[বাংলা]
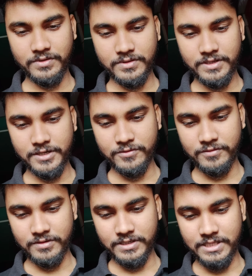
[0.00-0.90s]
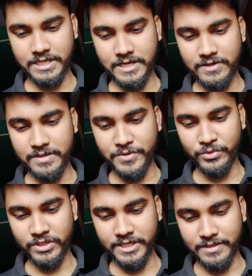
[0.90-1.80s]
মানে কারণ দেখালো এর
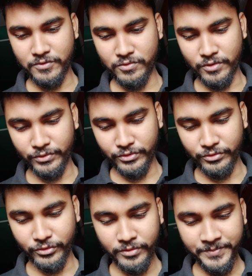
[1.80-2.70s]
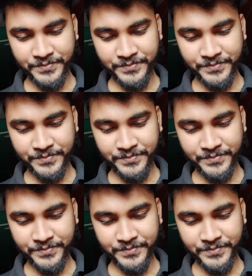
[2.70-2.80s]
ভিতরে কেমন গন্ধ টন্ধ